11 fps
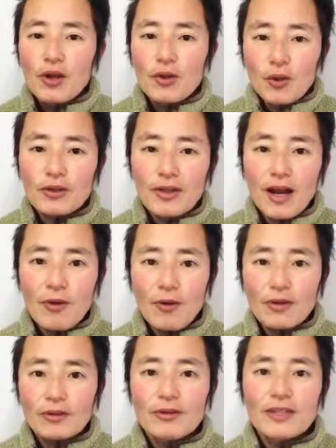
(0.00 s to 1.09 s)
録画
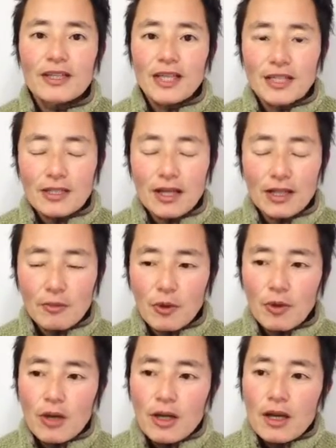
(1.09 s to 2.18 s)
を撮っていたんですけれど
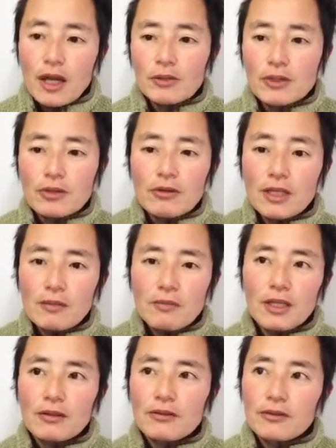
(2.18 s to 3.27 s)
も、あの、
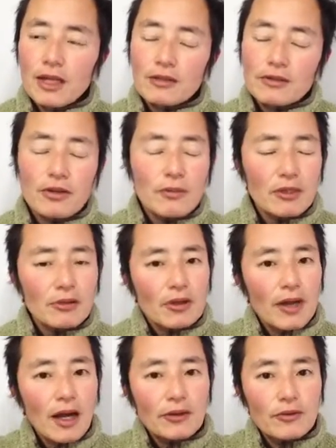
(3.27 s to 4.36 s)
ストリーミングで、ストリーミングとい
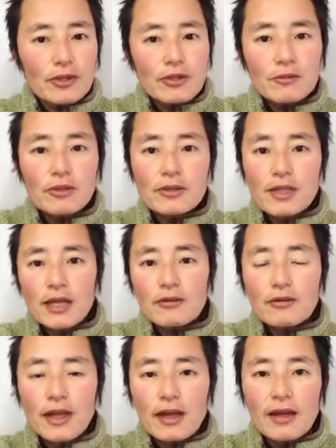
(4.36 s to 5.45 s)
うか、あの、ズームの
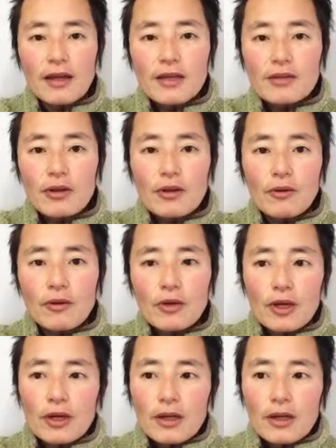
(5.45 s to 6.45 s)
サイトで、それを、